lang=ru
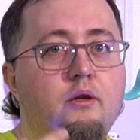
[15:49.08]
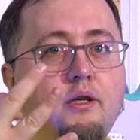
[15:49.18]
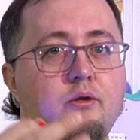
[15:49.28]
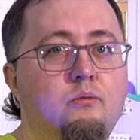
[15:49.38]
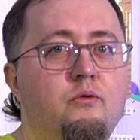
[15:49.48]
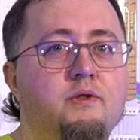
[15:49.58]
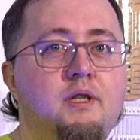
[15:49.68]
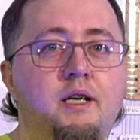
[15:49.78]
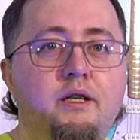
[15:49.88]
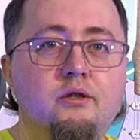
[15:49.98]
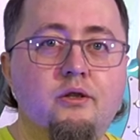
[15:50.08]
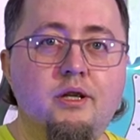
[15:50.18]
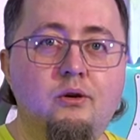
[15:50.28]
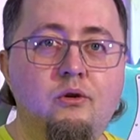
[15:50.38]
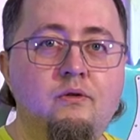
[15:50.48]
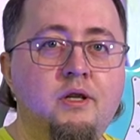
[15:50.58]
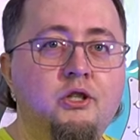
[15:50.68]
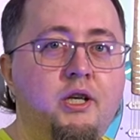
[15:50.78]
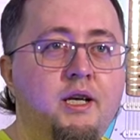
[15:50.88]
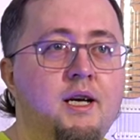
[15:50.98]
я думаю, вы знаете, что такое
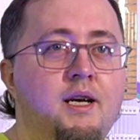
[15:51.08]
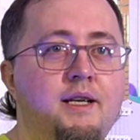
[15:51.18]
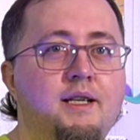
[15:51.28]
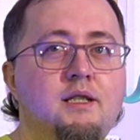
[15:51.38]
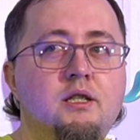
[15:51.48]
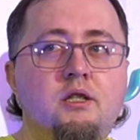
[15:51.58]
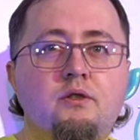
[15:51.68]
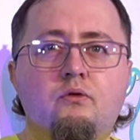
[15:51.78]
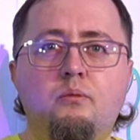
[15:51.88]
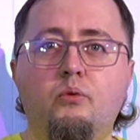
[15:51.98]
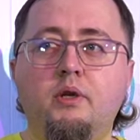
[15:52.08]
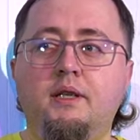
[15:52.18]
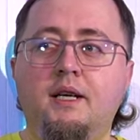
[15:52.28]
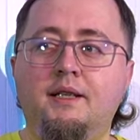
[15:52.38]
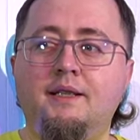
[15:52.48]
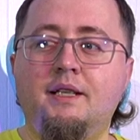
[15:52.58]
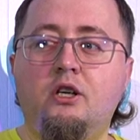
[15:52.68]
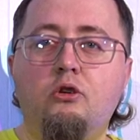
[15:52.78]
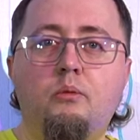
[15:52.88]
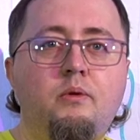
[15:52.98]
валочки. Если же звук будет как-то
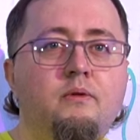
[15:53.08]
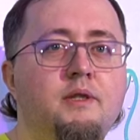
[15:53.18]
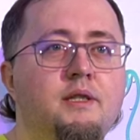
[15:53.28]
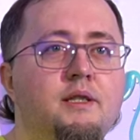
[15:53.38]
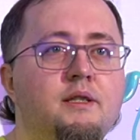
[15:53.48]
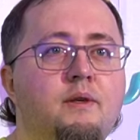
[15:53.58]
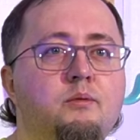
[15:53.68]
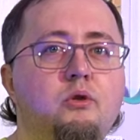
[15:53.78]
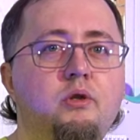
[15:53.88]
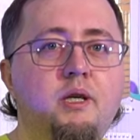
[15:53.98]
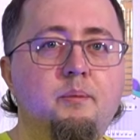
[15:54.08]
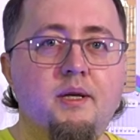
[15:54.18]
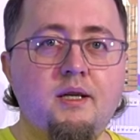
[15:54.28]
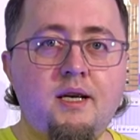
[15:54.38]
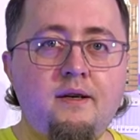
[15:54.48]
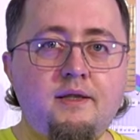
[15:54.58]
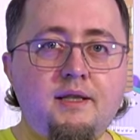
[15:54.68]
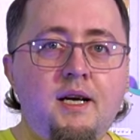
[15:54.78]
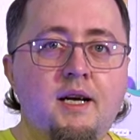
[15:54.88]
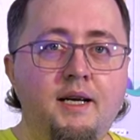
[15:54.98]
захлебываться, вам что-то не
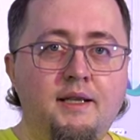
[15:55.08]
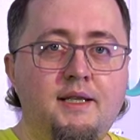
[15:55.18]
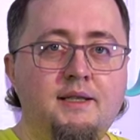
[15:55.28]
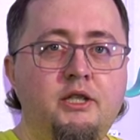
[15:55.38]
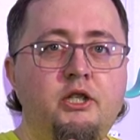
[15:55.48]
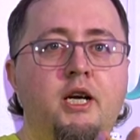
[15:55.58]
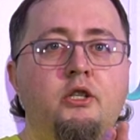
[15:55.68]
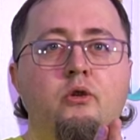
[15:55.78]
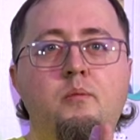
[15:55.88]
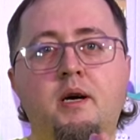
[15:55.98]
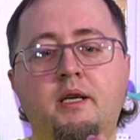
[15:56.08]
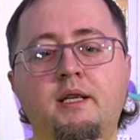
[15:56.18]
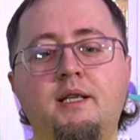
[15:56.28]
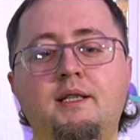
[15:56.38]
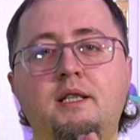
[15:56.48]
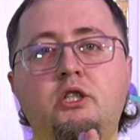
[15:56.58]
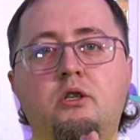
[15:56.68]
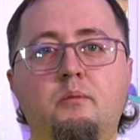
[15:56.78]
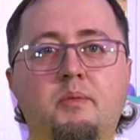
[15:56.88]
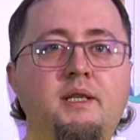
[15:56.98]
понравится, это означает, что магниты
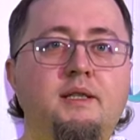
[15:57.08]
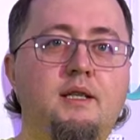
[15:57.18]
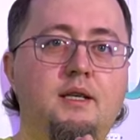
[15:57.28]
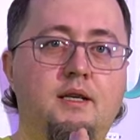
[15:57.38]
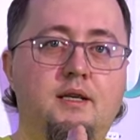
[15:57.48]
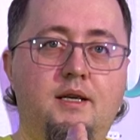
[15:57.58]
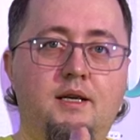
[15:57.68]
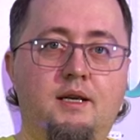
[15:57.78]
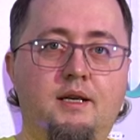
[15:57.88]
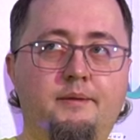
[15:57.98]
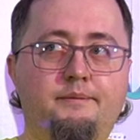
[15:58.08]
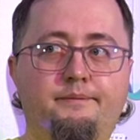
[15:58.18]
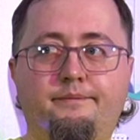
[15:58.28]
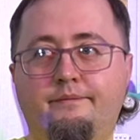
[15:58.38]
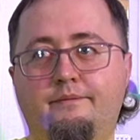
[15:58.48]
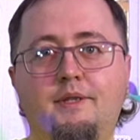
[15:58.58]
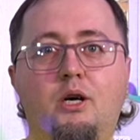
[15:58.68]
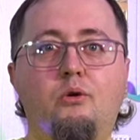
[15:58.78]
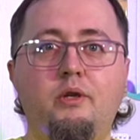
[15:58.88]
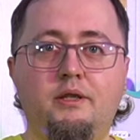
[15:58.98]
слишком близко эм,
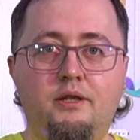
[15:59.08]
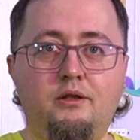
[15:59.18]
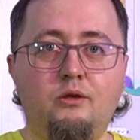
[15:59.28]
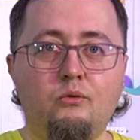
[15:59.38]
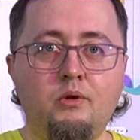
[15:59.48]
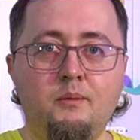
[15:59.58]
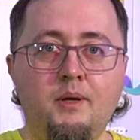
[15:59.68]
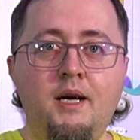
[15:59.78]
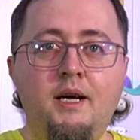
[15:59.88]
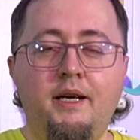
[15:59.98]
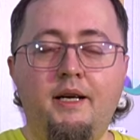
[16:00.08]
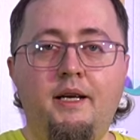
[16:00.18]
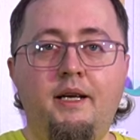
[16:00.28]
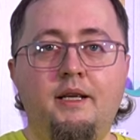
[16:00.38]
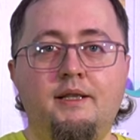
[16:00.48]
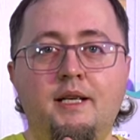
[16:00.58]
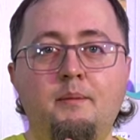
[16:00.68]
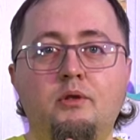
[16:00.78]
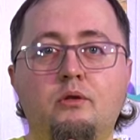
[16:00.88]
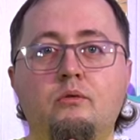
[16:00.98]
находятся к струнам, и
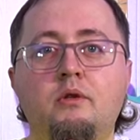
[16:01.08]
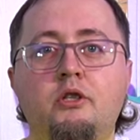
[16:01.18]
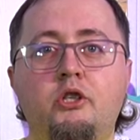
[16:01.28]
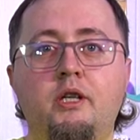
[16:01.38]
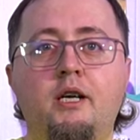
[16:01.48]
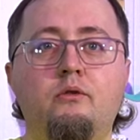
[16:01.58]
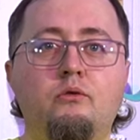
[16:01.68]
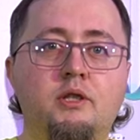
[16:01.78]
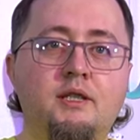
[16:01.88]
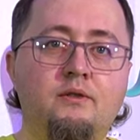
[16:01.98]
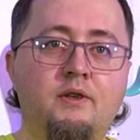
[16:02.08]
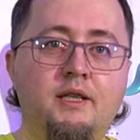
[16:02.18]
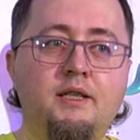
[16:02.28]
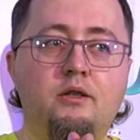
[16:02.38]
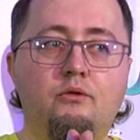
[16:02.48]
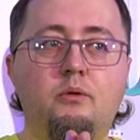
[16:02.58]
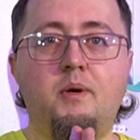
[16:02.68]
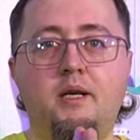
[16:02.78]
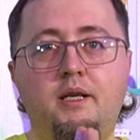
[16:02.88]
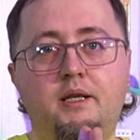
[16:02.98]
сами струны начинают уже заводиться
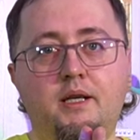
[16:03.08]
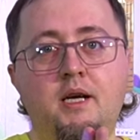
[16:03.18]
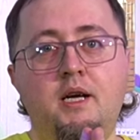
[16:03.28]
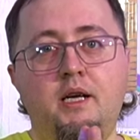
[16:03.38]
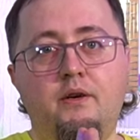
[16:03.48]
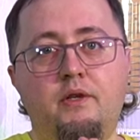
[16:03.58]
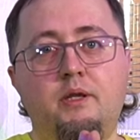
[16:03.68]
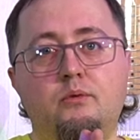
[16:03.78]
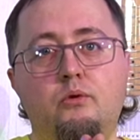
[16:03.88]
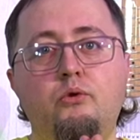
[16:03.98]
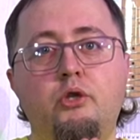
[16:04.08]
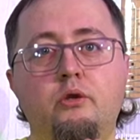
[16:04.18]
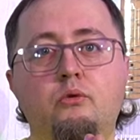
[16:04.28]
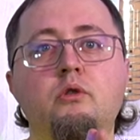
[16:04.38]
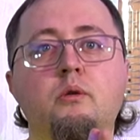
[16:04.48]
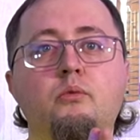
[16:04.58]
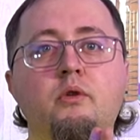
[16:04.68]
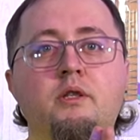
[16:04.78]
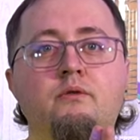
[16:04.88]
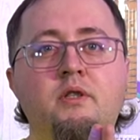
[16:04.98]
магнита. И в этом случае нужно
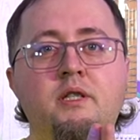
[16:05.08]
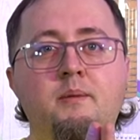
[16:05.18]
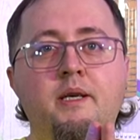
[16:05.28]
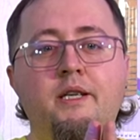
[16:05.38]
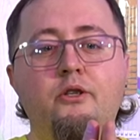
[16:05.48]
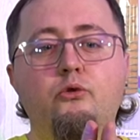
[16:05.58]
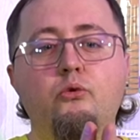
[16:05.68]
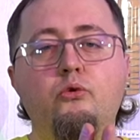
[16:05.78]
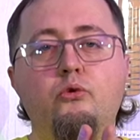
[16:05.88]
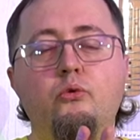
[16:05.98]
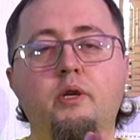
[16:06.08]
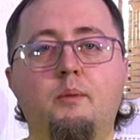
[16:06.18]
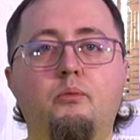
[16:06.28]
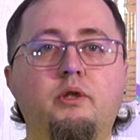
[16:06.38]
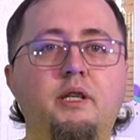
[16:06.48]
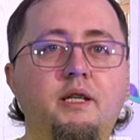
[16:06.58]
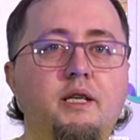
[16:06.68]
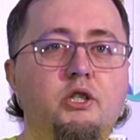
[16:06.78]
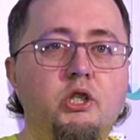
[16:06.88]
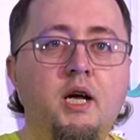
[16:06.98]
будет звукосниматель чуть-чуть опустить
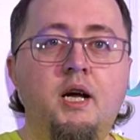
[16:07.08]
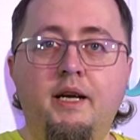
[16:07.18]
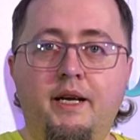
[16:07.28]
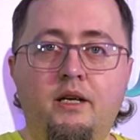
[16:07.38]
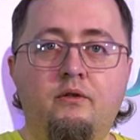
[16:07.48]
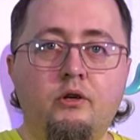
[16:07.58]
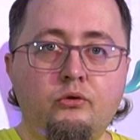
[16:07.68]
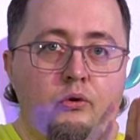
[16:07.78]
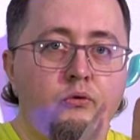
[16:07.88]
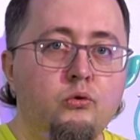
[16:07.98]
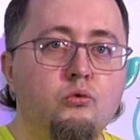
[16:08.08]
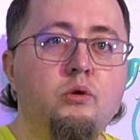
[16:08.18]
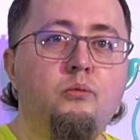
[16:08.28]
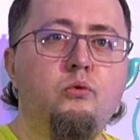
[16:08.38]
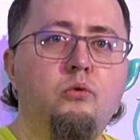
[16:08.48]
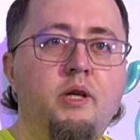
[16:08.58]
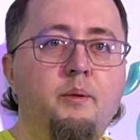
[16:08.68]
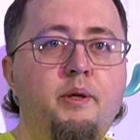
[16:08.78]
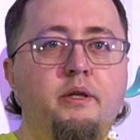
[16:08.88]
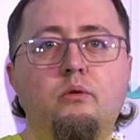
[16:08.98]
ниже. Я не говорю, что его нужно будет
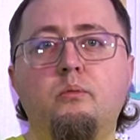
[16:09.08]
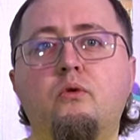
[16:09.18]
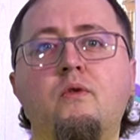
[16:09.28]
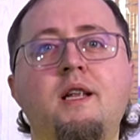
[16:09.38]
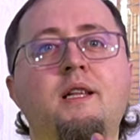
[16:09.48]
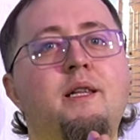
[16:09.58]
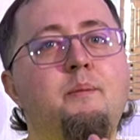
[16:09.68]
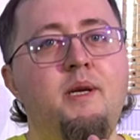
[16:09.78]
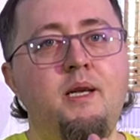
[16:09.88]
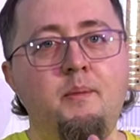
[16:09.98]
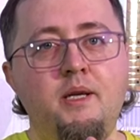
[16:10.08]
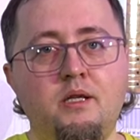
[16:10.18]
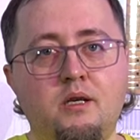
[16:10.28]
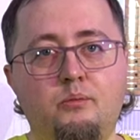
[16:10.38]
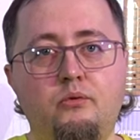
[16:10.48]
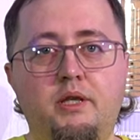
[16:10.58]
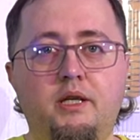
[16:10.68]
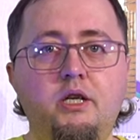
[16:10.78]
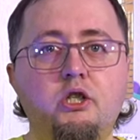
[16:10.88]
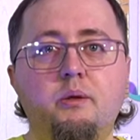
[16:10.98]
утопить, но буквально на миллиметр
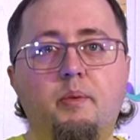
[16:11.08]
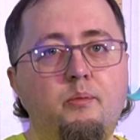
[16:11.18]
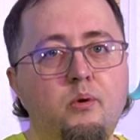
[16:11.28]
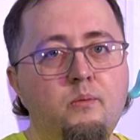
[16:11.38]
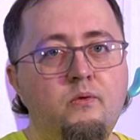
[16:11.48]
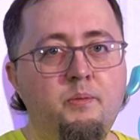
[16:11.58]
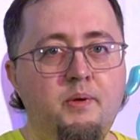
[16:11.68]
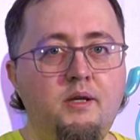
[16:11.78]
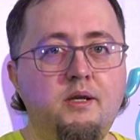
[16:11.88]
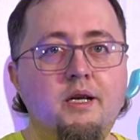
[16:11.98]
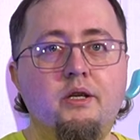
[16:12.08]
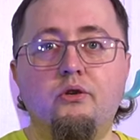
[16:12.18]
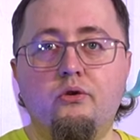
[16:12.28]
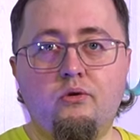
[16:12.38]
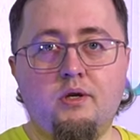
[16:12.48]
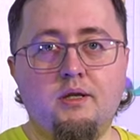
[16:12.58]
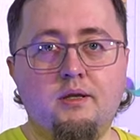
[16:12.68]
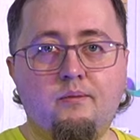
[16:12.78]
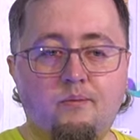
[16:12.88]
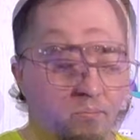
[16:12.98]
опустить ниже и попробовать поиграть еще
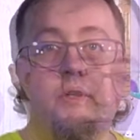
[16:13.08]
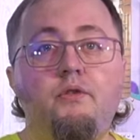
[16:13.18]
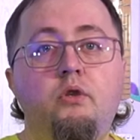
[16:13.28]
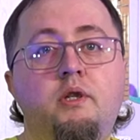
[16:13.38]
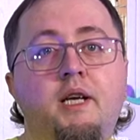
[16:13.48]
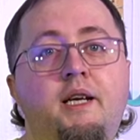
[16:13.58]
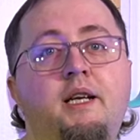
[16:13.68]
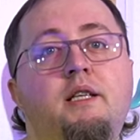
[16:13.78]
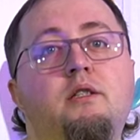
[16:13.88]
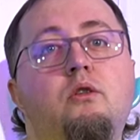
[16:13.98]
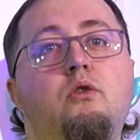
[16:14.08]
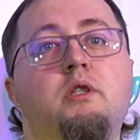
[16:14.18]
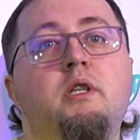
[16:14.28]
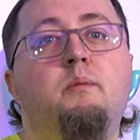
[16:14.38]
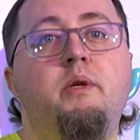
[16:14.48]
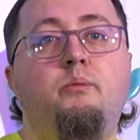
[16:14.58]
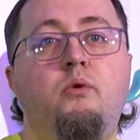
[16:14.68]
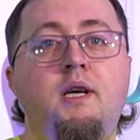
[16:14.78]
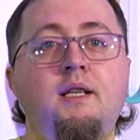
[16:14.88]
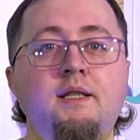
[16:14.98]
раз. Вот и все, такие несложные
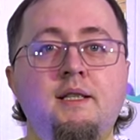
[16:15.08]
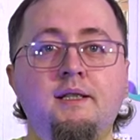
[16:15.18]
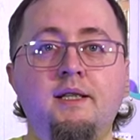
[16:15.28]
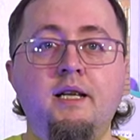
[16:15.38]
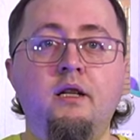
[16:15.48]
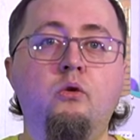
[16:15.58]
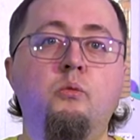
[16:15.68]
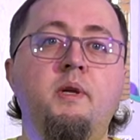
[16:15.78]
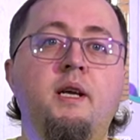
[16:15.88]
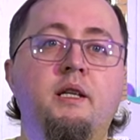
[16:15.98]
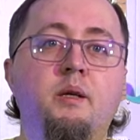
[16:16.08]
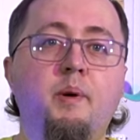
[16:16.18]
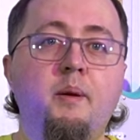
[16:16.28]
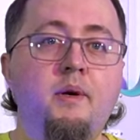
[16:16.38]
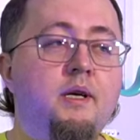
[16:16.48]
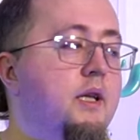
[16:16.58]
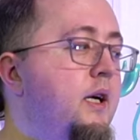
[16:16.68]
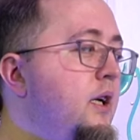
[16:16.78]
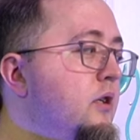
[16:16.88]
манипуляции. Заняло у меня это примерно